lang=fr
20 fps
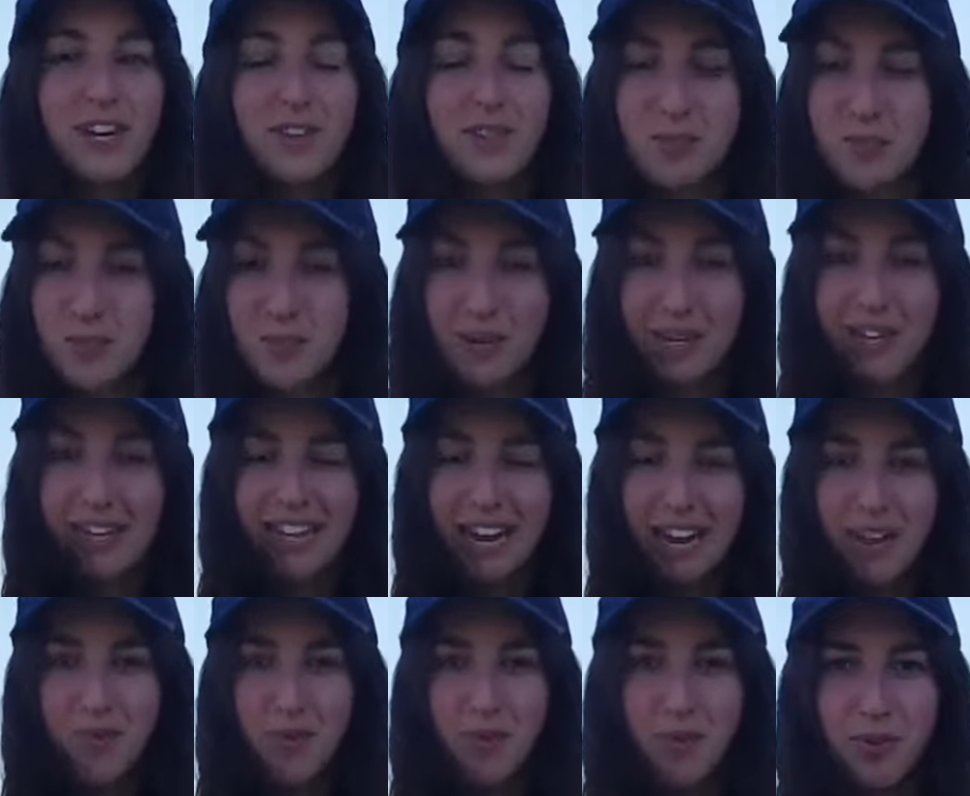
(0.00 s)
Vous pourrez
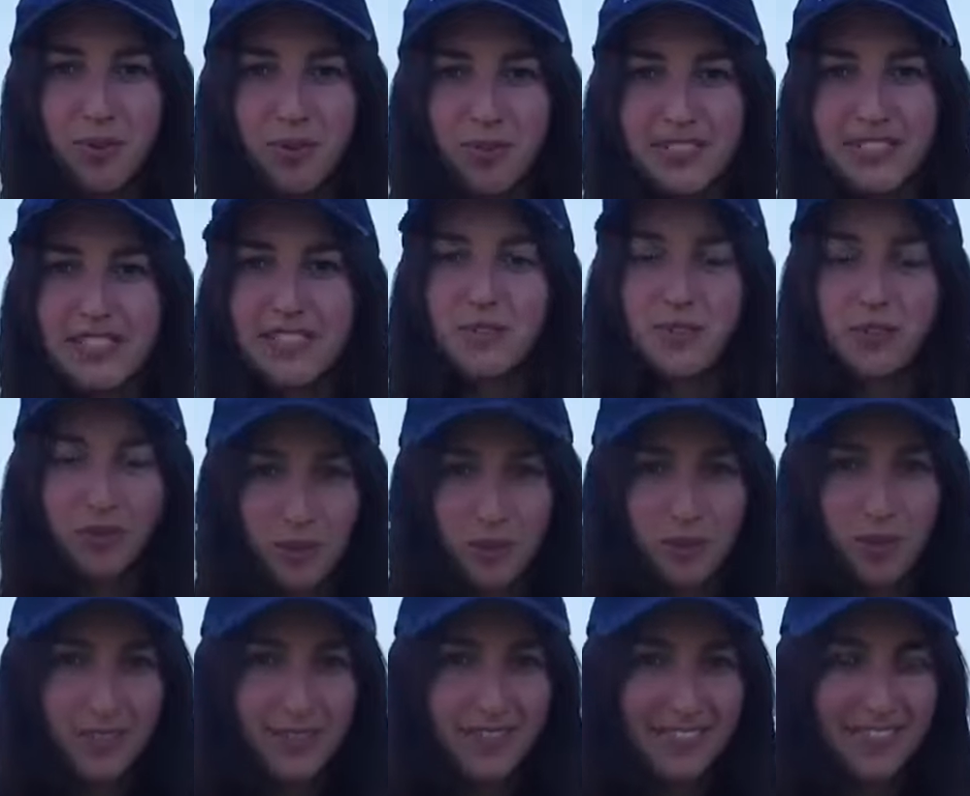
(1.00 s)
également profiter de
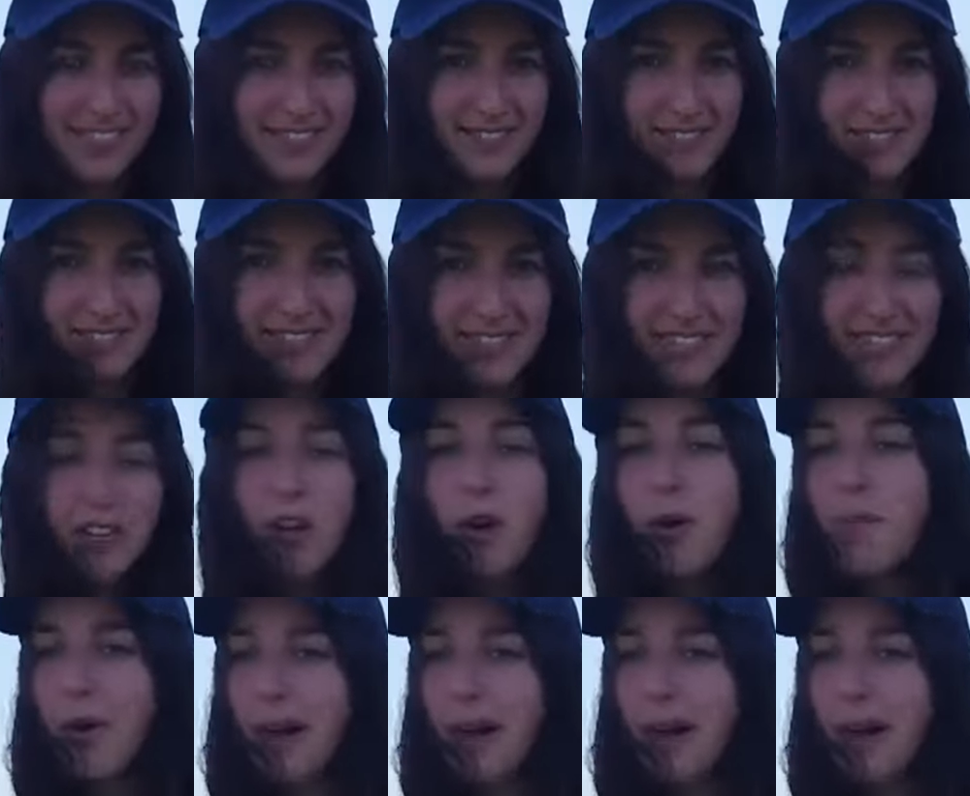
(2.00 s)
nombreuses activités.